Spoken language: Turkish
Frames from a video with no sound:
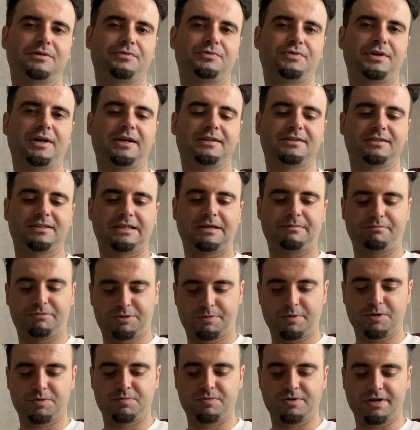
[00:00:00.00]
fiyat
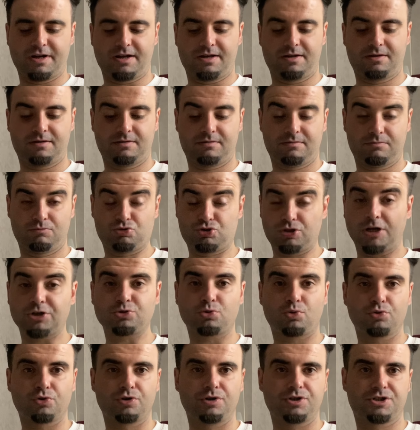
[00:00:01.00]
75 bin lira. Bu
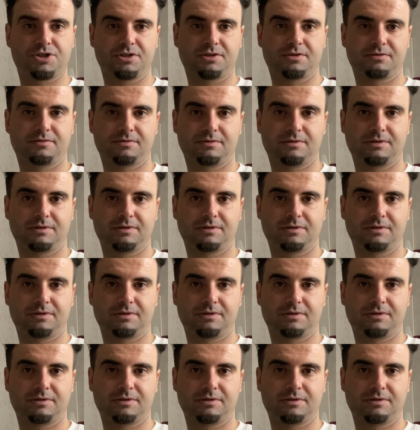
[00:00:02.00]
sadece 10 gün için.